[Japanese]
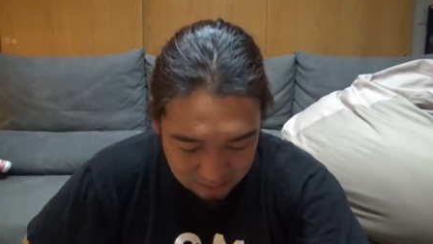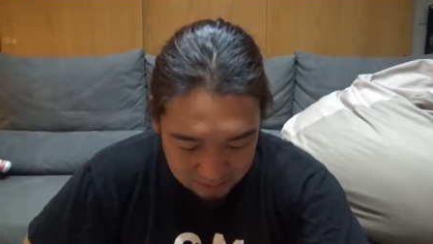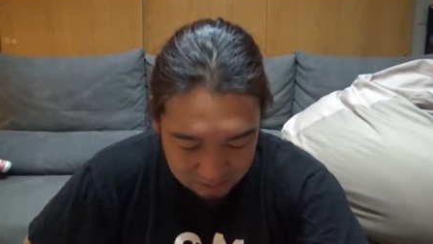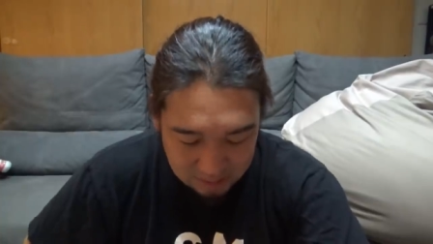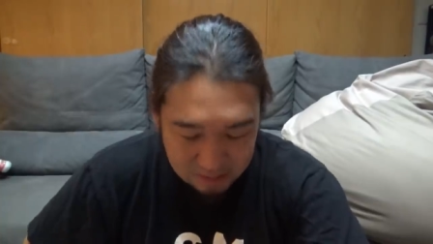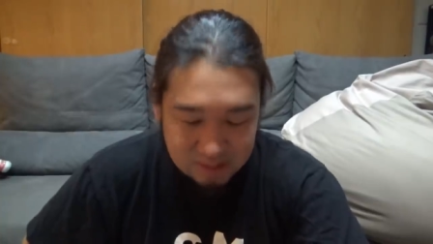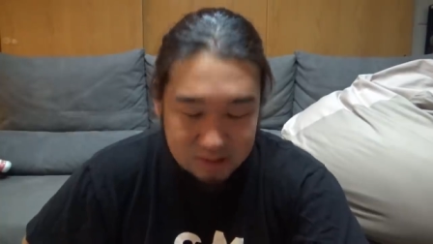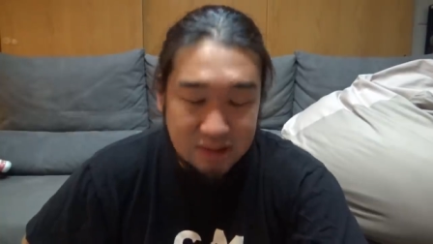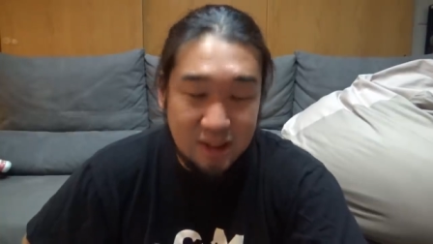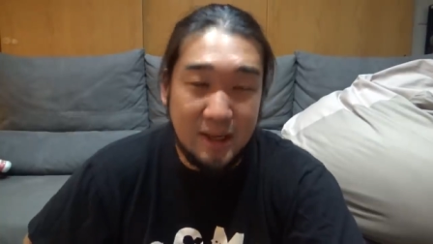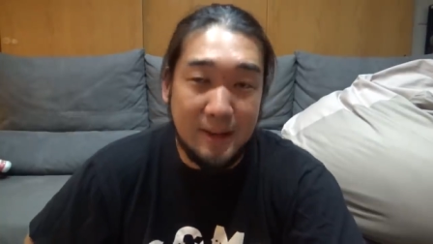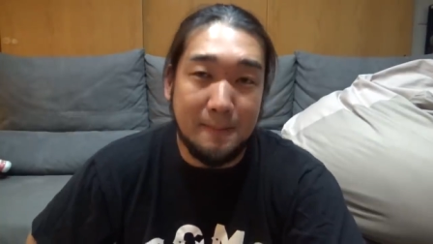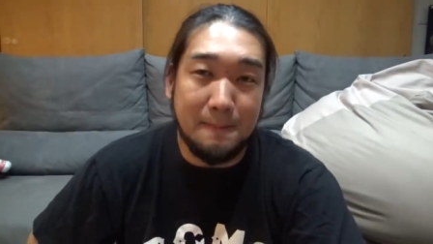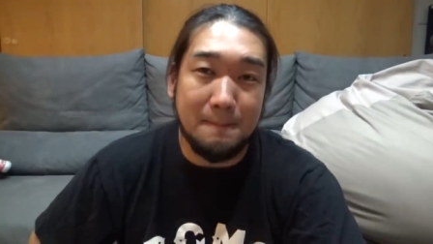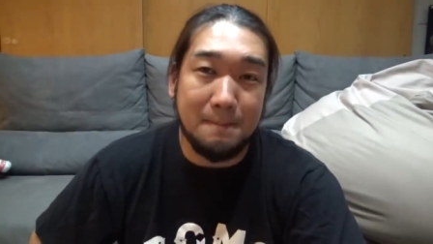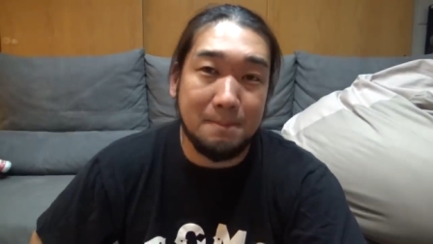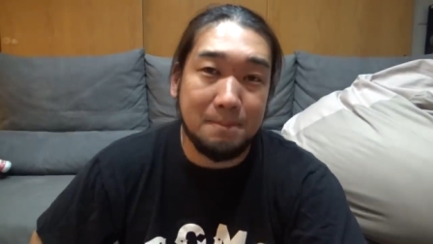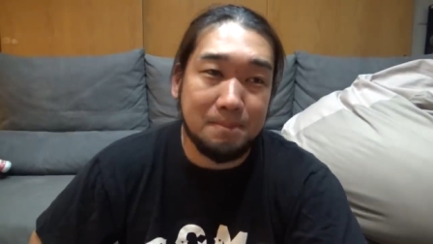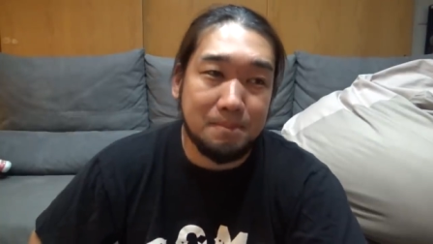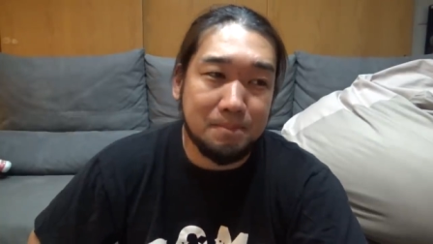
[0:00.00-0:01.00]
い感じで、
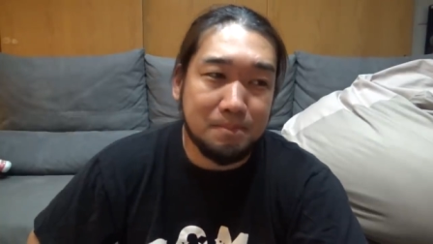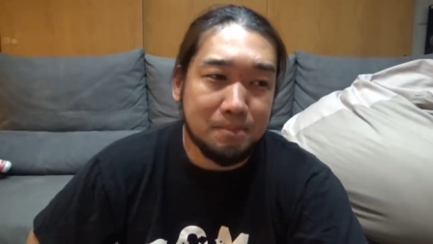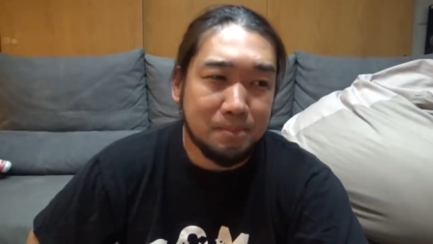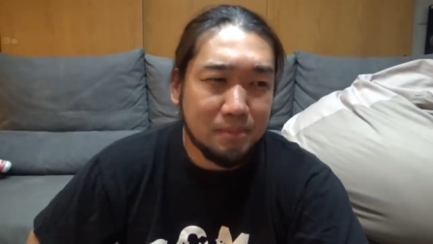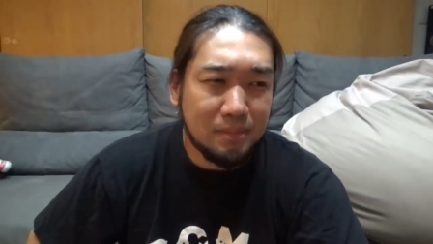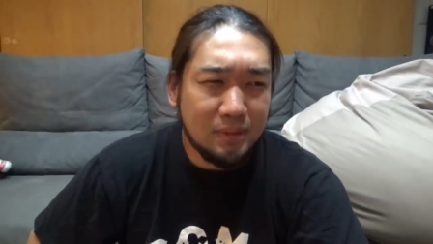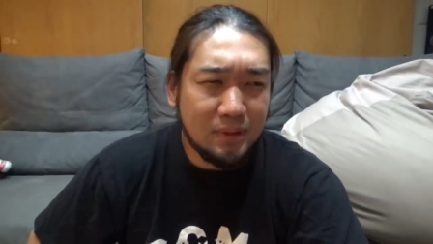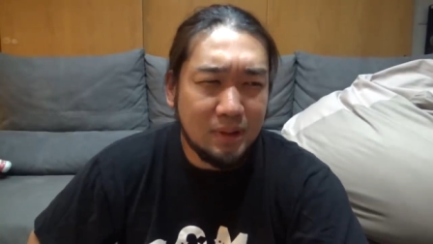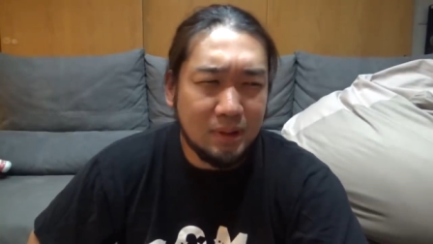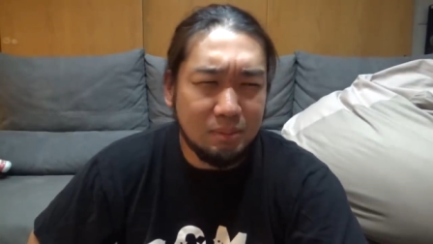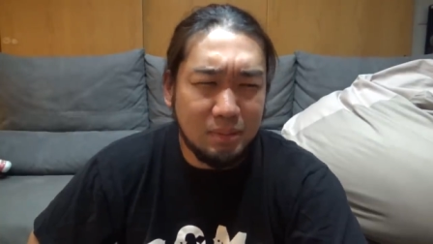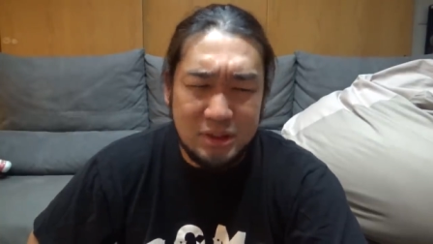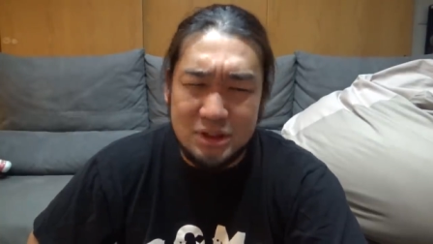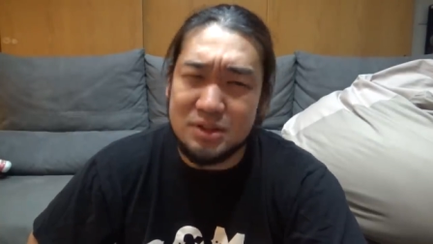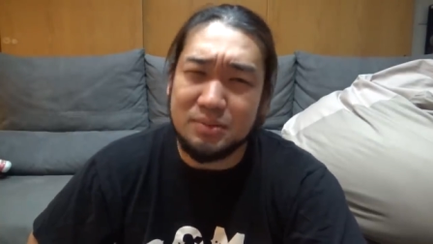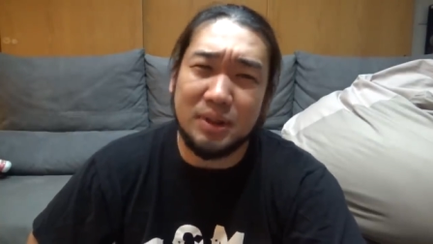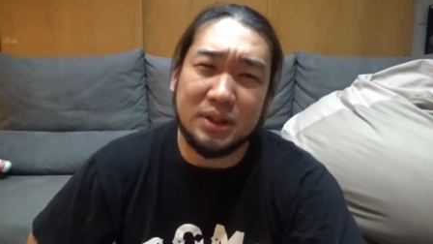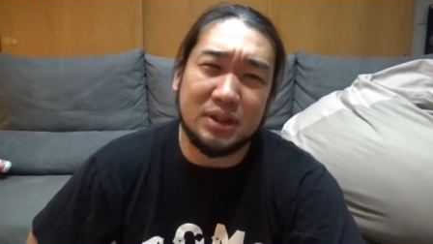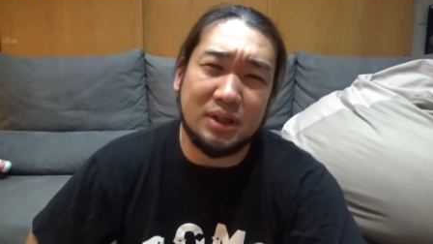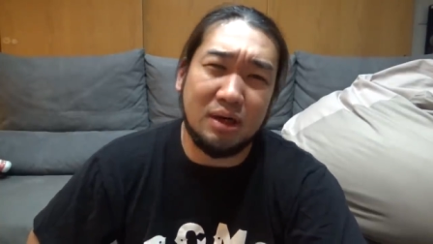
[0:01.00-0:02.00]
まあ、
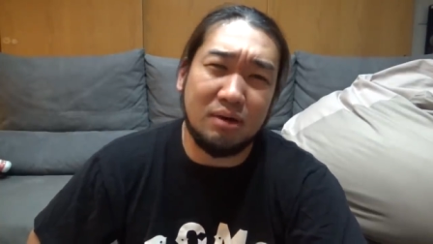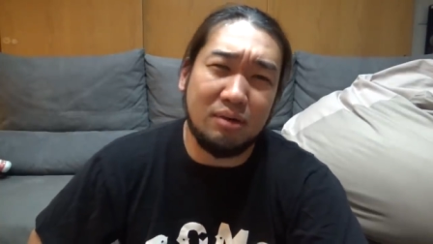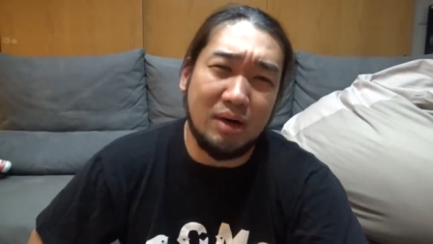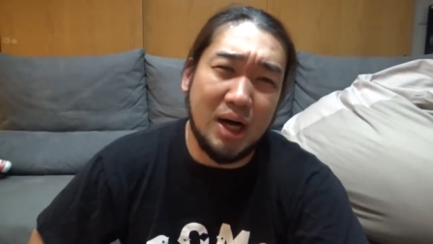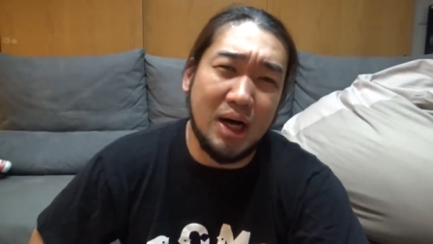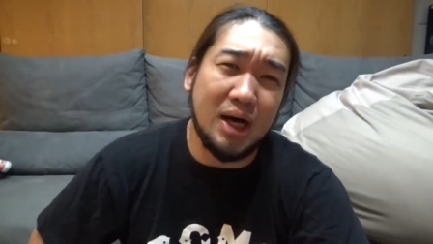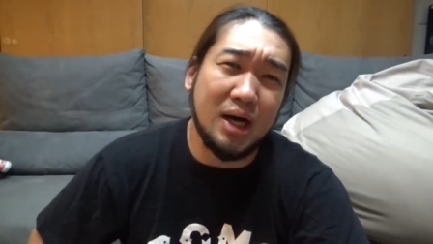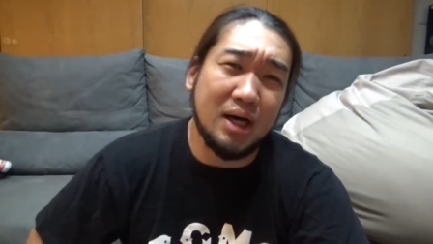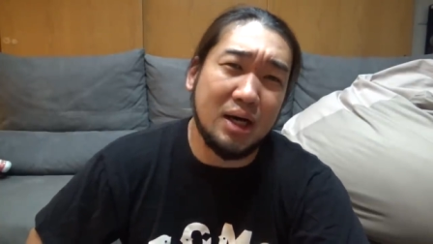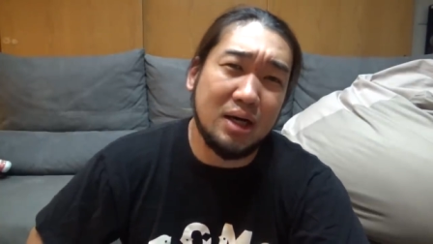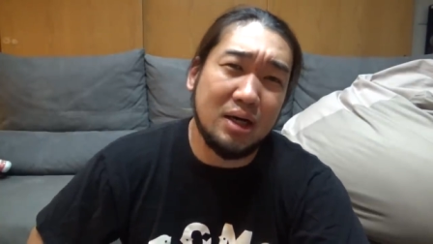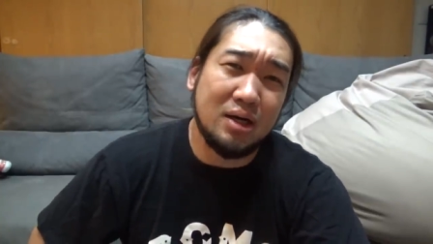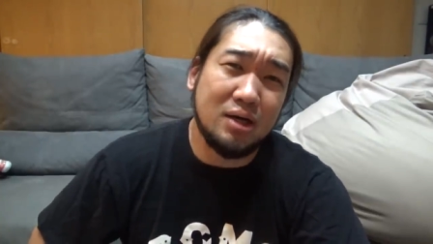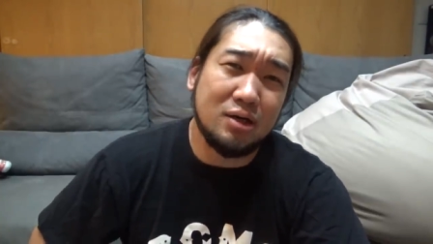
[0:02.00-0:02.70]
柴田は